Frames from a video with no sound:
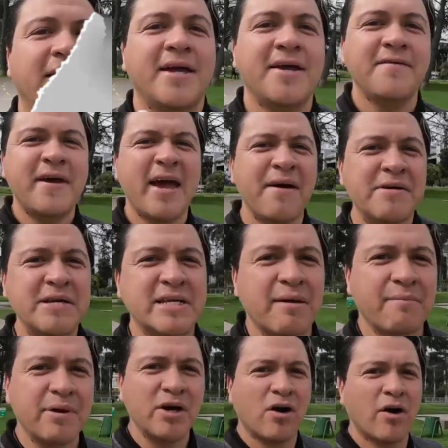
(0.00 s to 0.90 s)
Muy bien mis
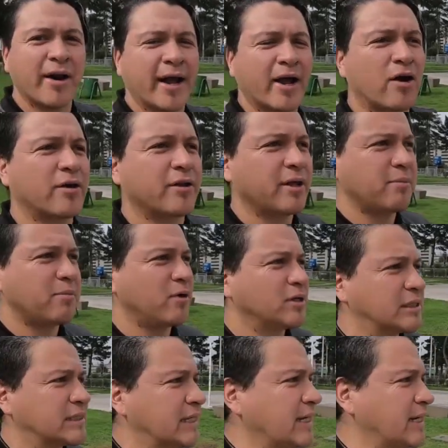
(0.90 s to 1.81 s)
amigos,
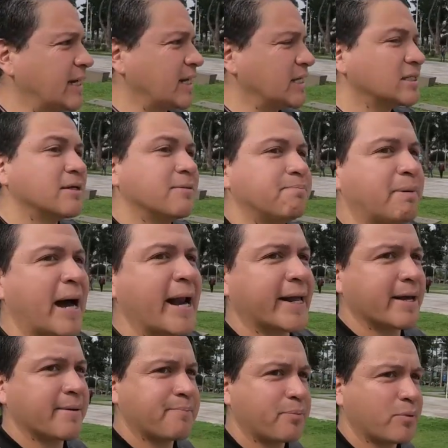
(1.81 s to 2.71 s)
recordemos que en este
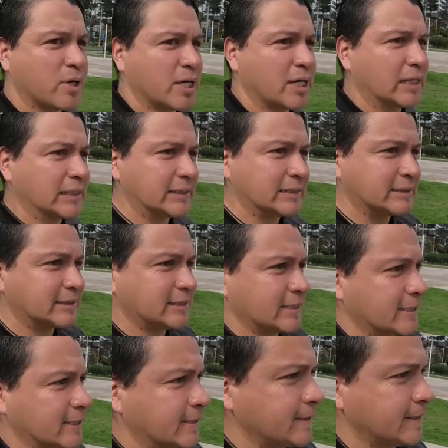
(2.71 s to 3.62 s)
parque pues
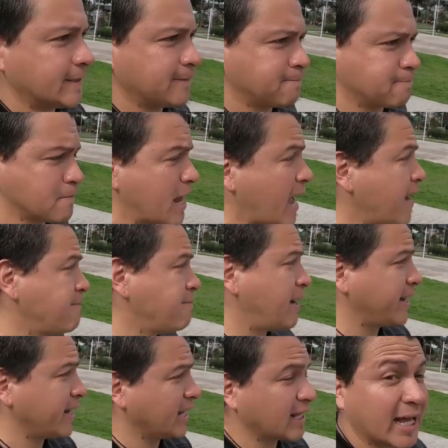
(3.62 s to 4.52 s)
eh, hay
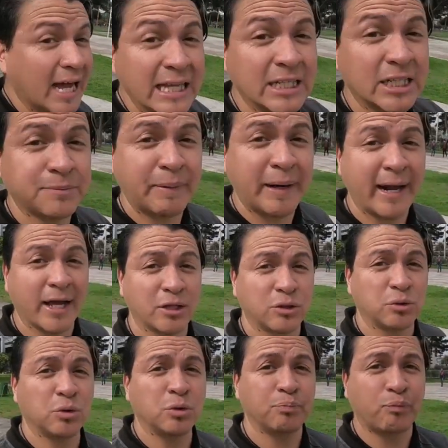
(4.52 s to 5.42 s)
varias canchas para que
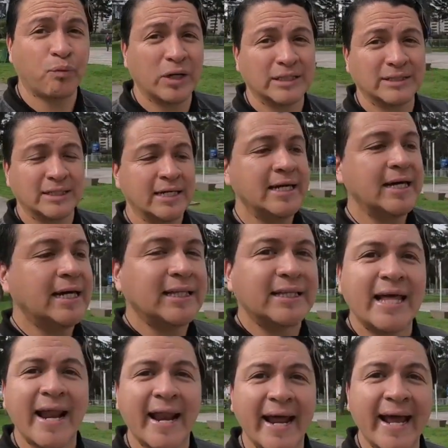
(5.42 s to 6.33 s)
tú pues
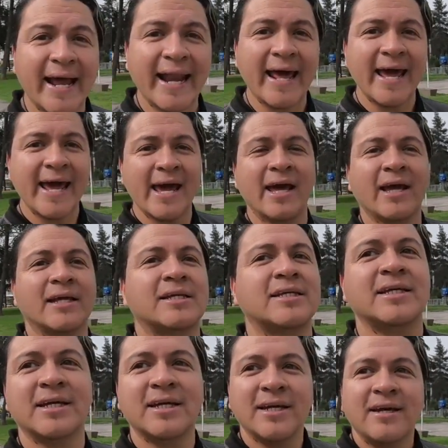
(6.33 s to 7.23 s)
te
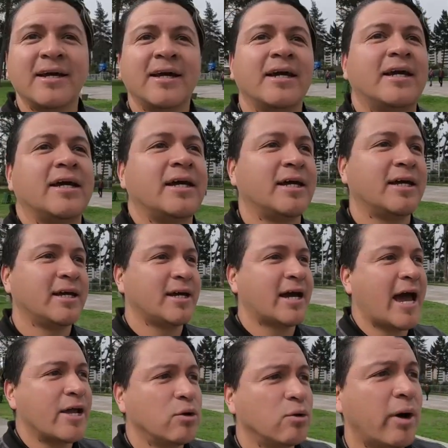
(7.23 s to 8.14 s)
recrees, eh,
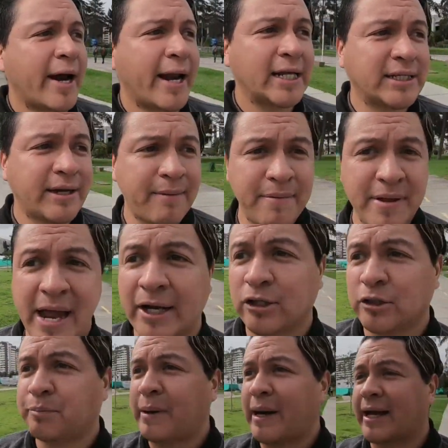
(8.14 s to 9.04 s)
hay lugares
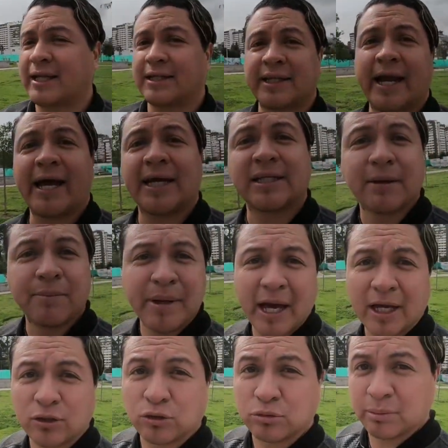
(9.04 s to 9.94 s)
abiertos para que traigas
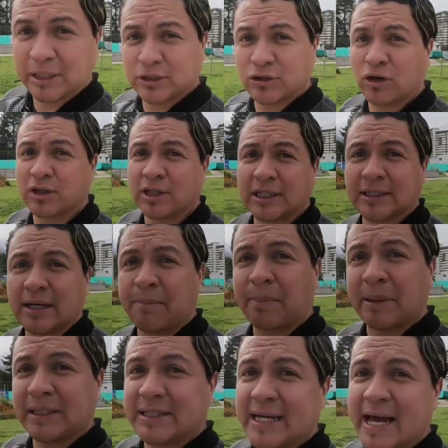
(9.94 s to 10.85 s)
también a tus mascotas a
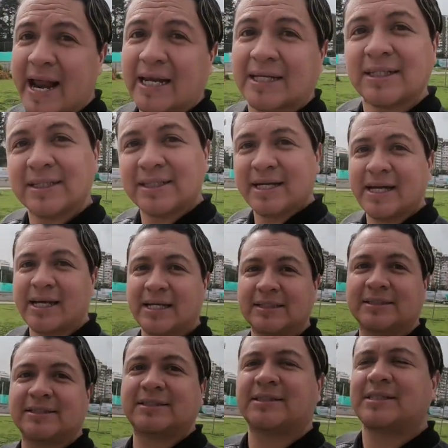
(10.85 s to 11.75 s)
pasear si tienes,
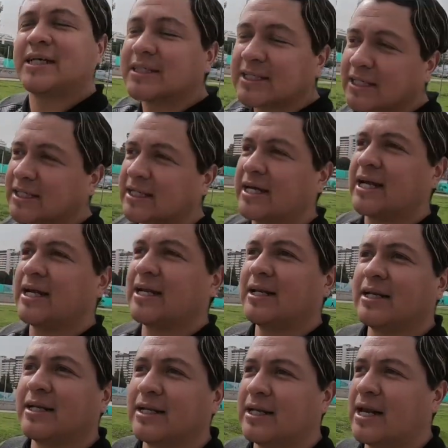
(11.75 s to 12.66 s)
si esa es
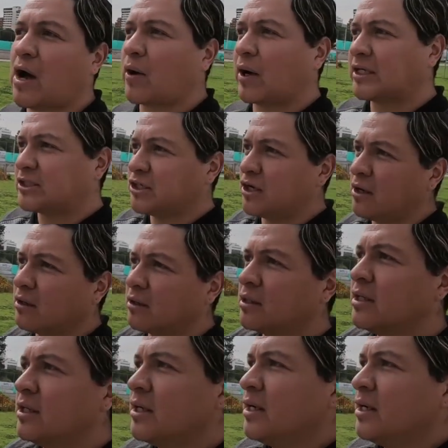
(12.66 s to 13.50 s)
la ocasión.